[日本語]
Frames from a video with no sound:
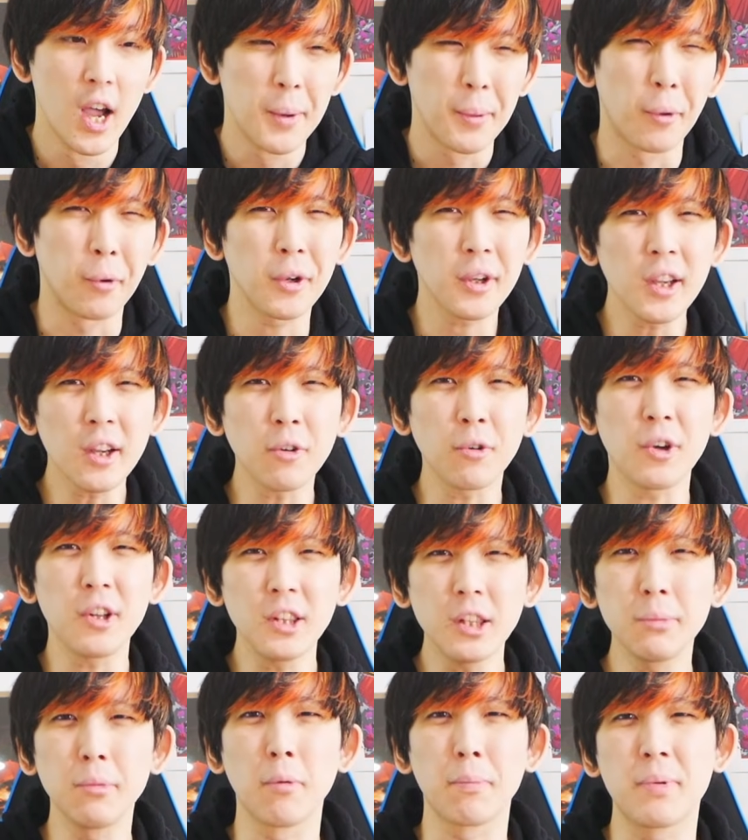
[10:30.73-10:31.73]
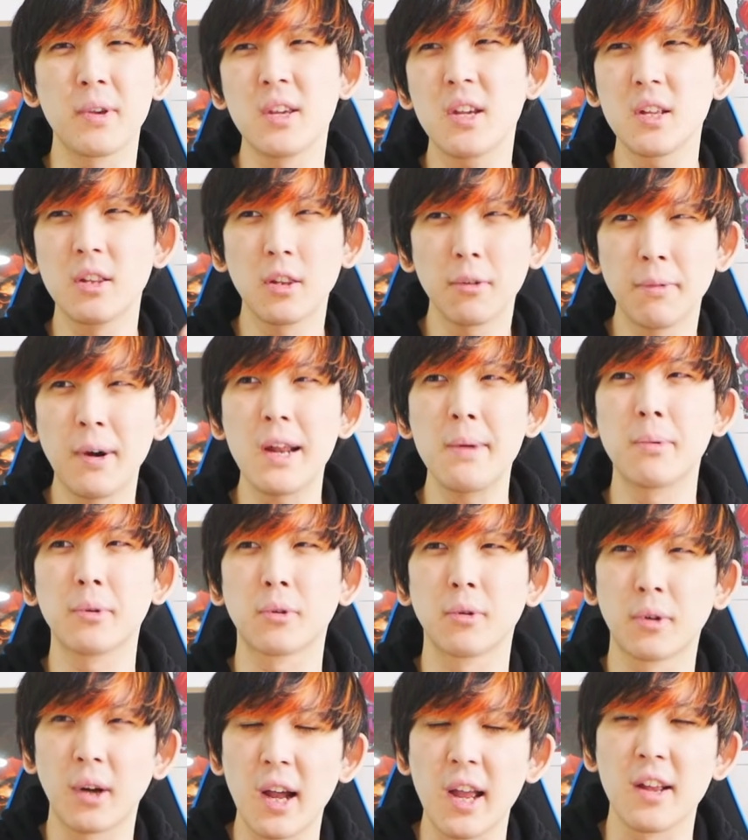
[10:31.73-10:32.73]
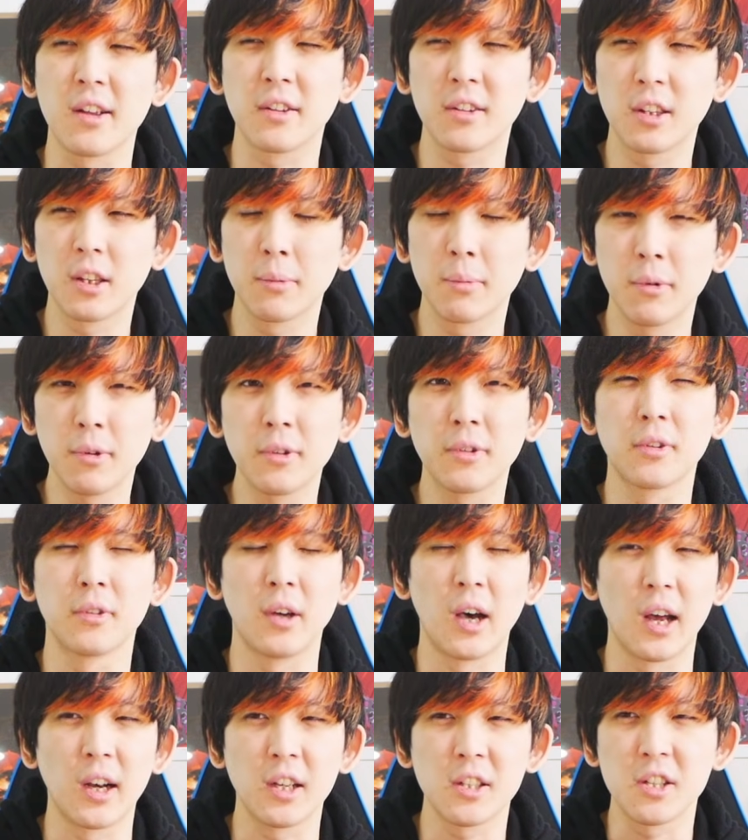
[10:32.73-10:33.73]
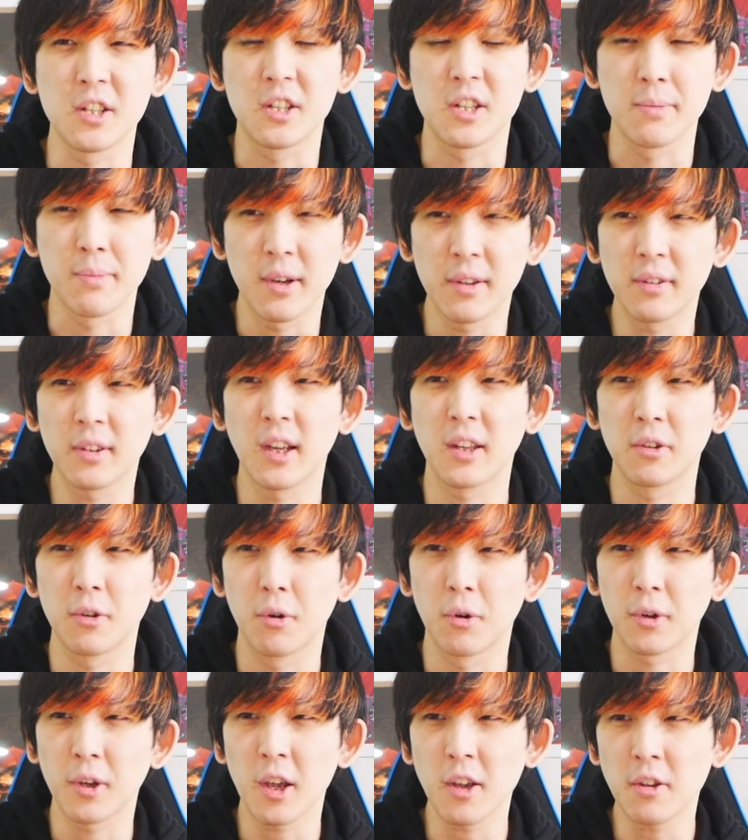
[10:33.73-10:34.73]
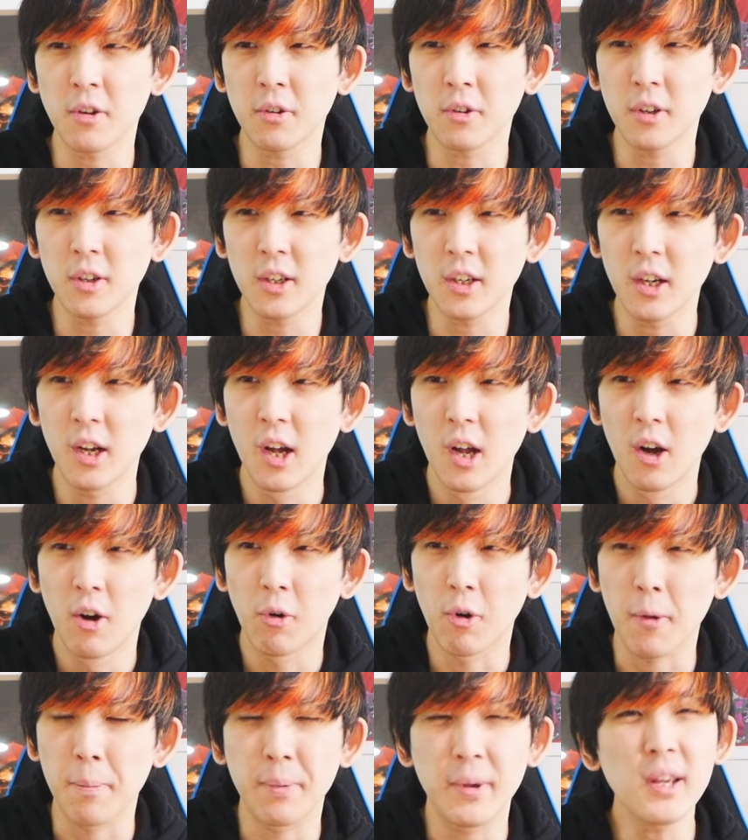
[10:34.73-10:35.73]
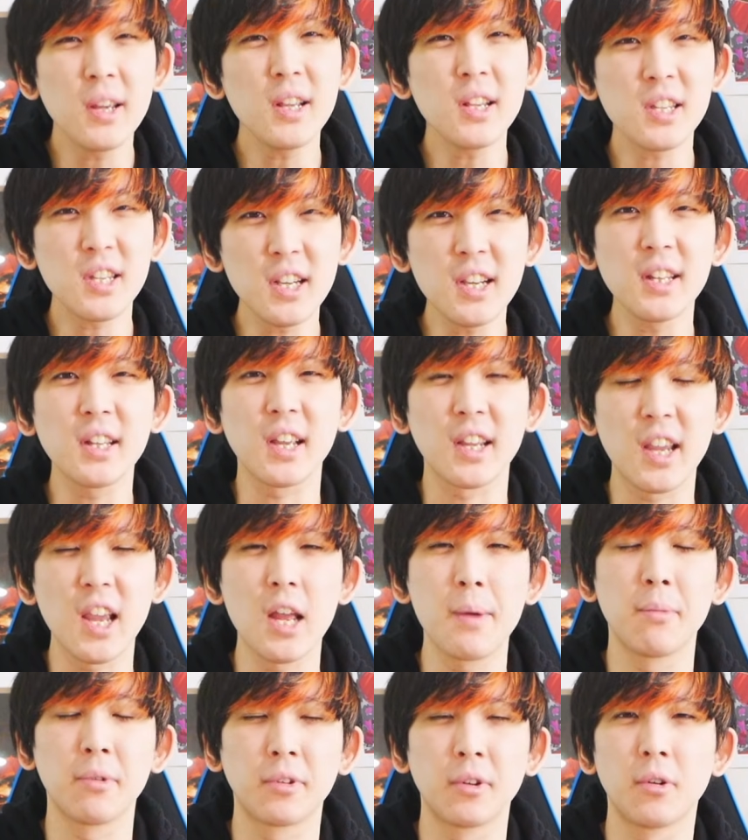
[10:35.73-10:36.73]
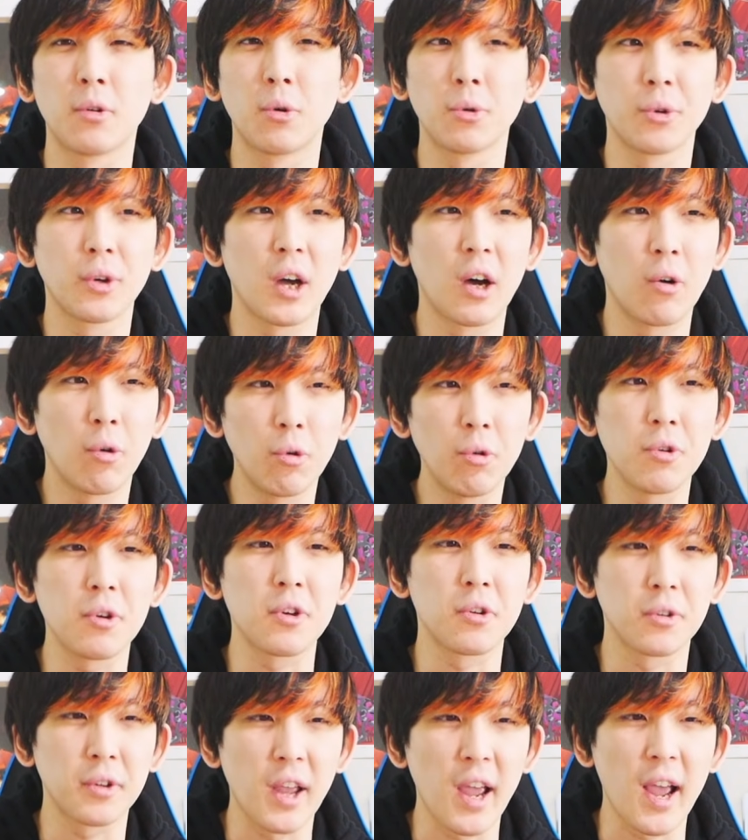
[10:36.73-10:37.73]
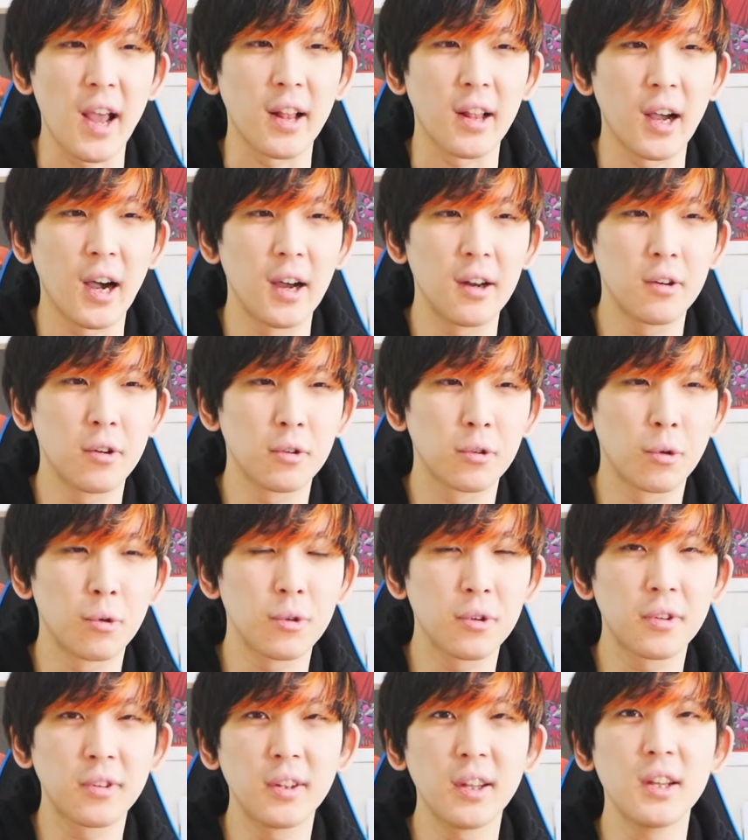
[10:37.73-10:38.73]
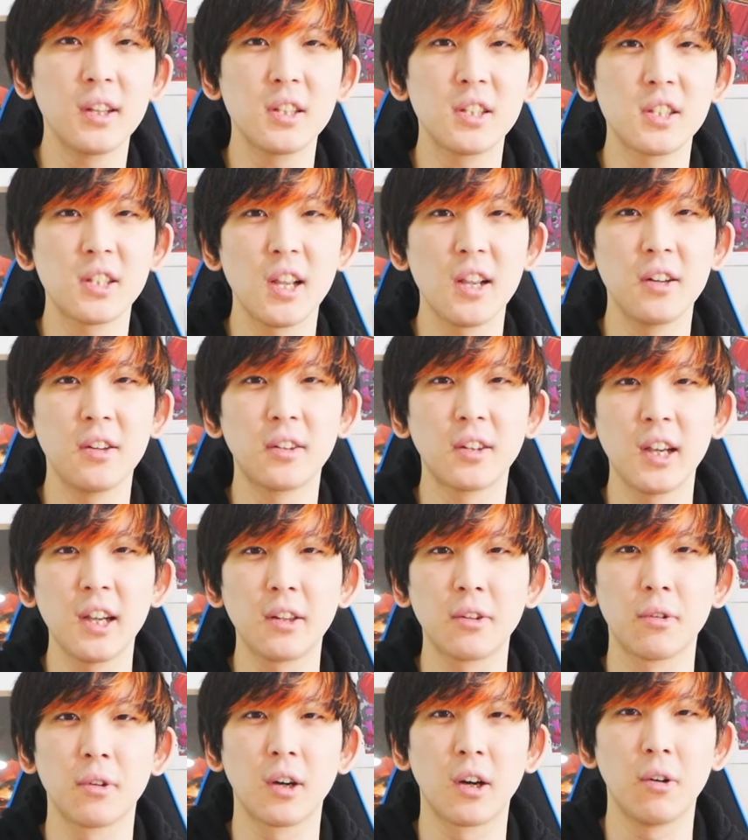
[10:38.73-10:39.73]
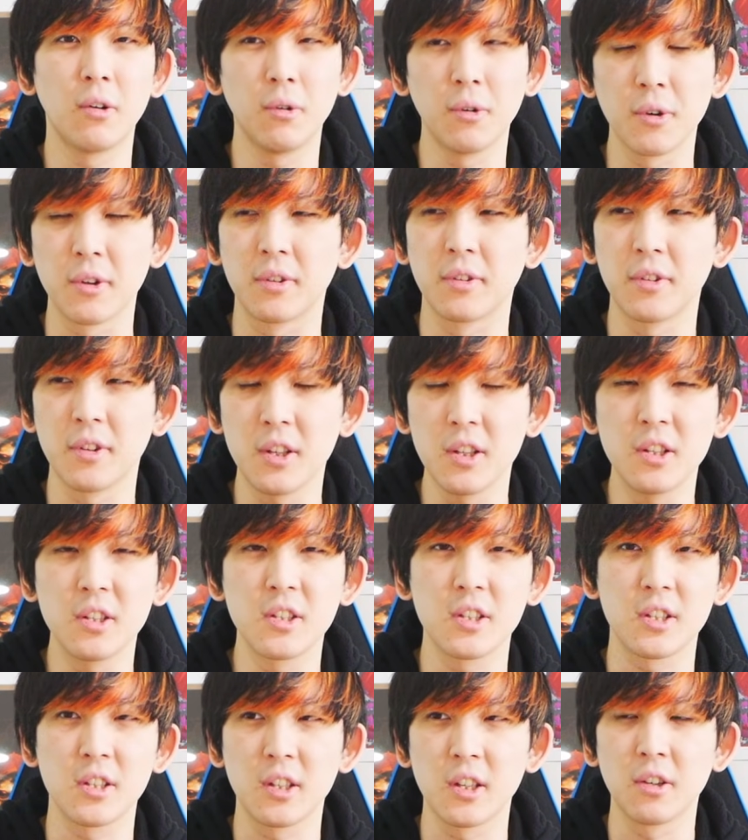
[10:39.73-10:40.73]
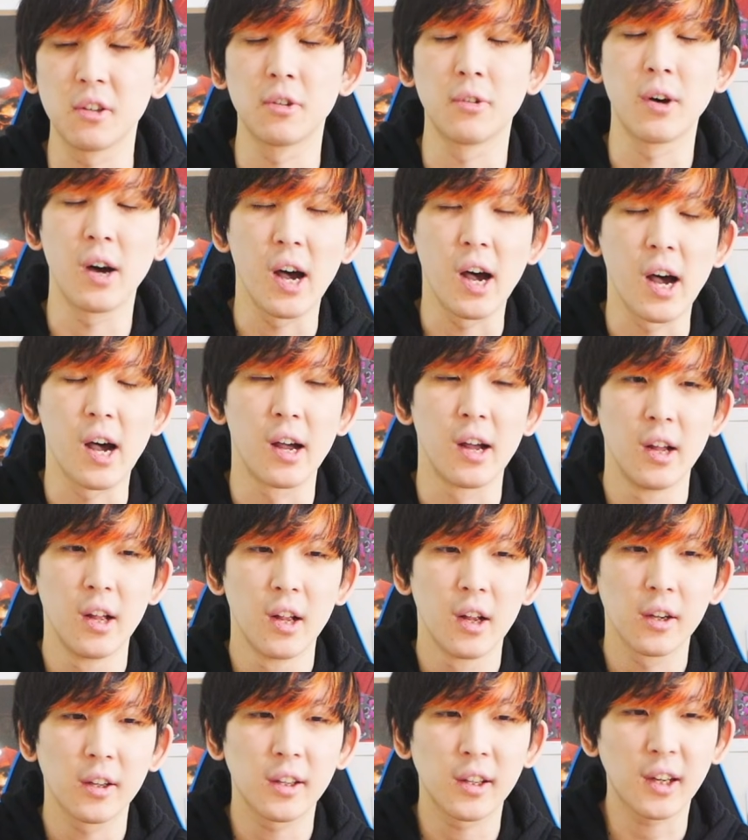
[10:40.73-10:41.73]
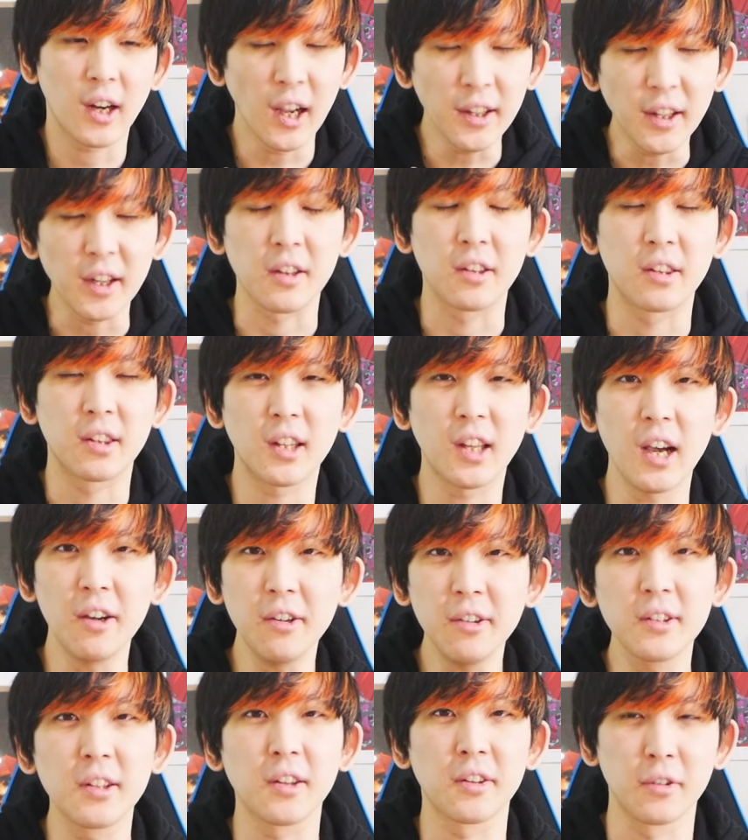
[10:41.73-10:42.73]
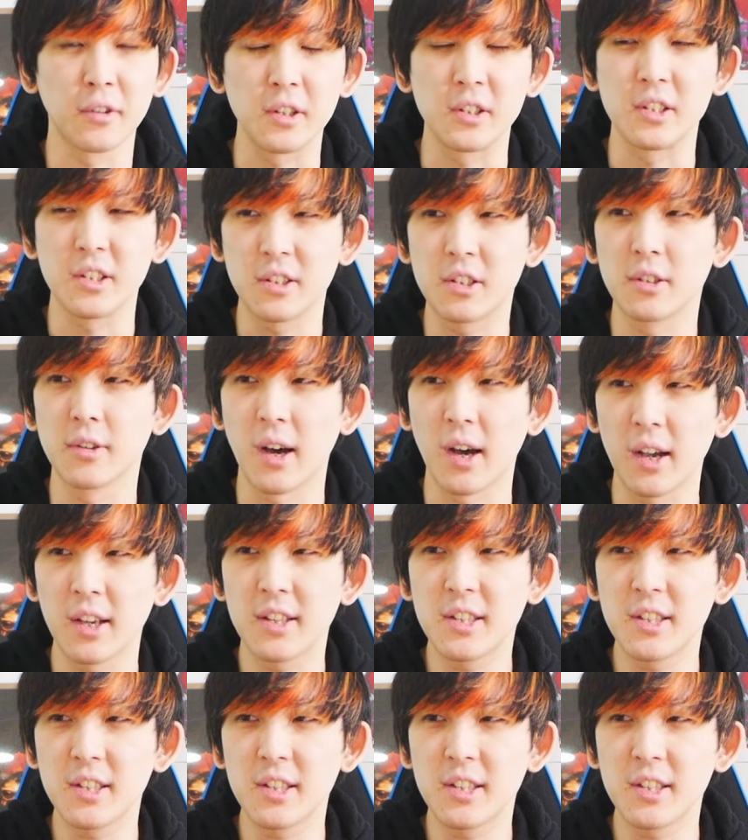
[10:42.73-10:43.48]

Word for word: 俺結構いつも ピーエスファイブ とか エックスボックス の話しますけど、結局俺 ピーシー でゲームすることが多いので、あの独占しているタイトルが多いスイッチっていうのはかなり使うんですよね、実は。